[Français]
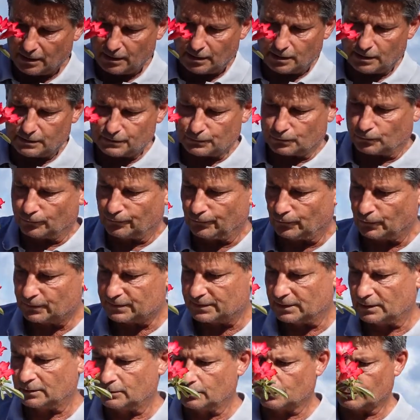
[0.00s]
Et ce qu'on veut,
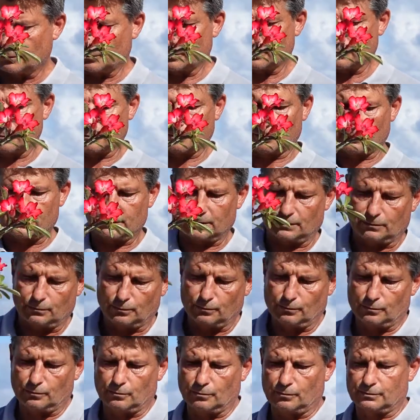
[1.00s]
c'est que c'est
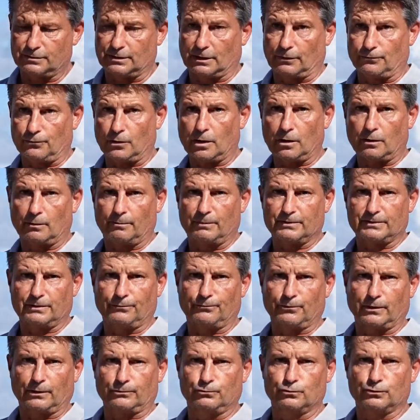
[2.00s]
que c'est avoir, parce
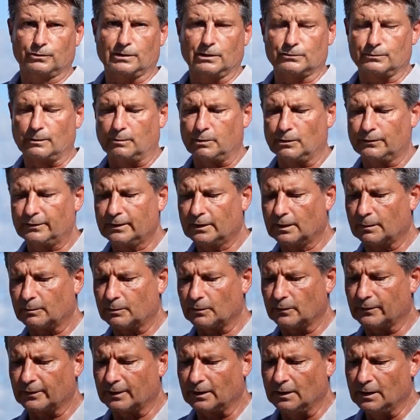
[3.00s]
qu'il faudra toujours qu'elle soit plantée la
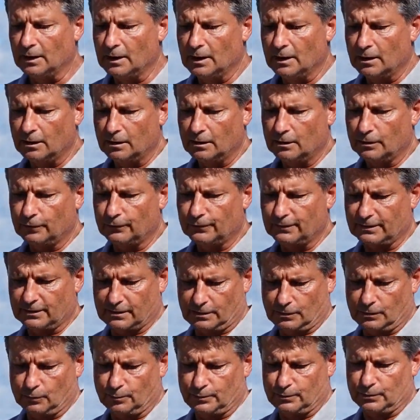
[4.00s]
plante. Hein.
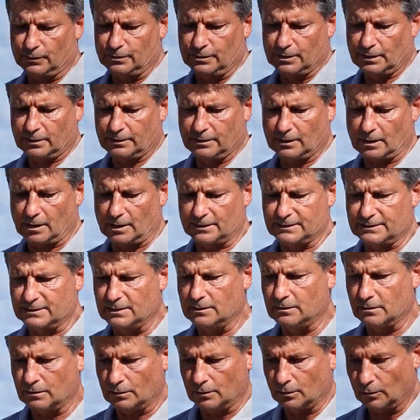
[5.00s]
c'est obtenir des
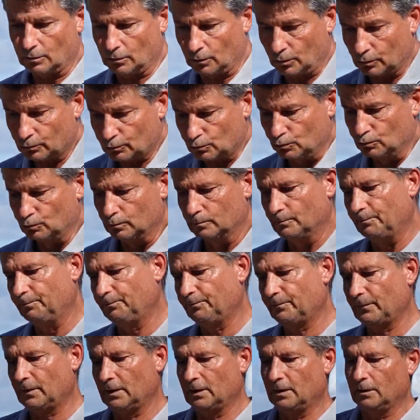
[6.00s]
racines en dessous.
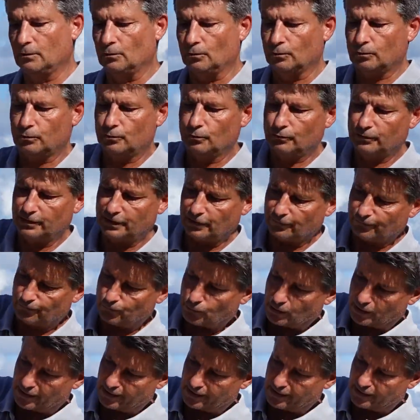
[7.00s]
Et donc de
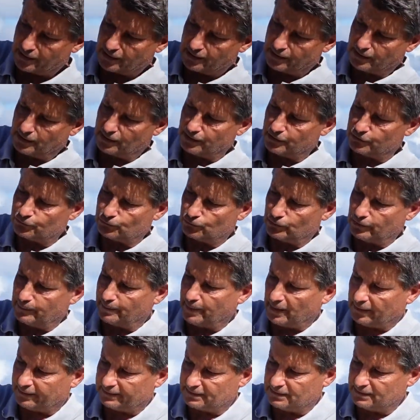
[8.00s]
dévoiler les, jolies
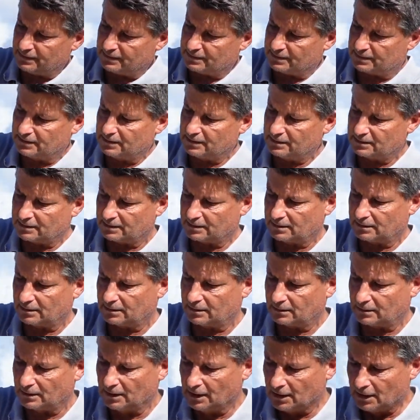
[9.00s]
parties ici. C'est
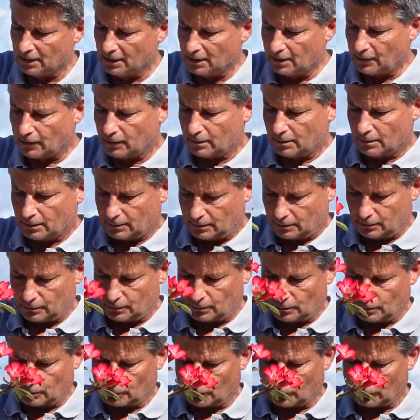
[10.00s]
euh,
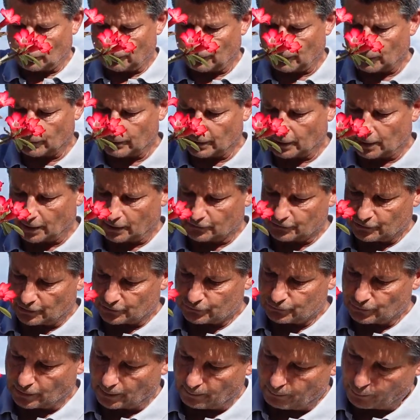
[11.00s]
euh, encore une fois, on est à la
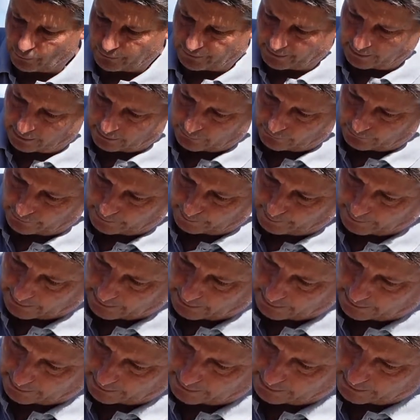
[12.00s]
recherche de la beauté. On n'est
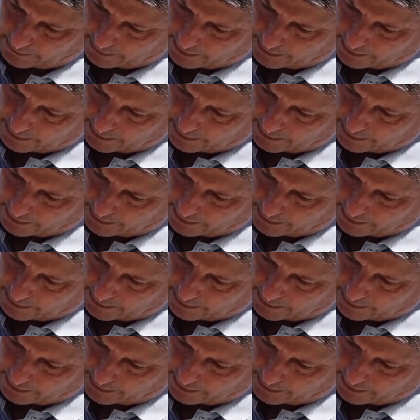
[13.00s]
pas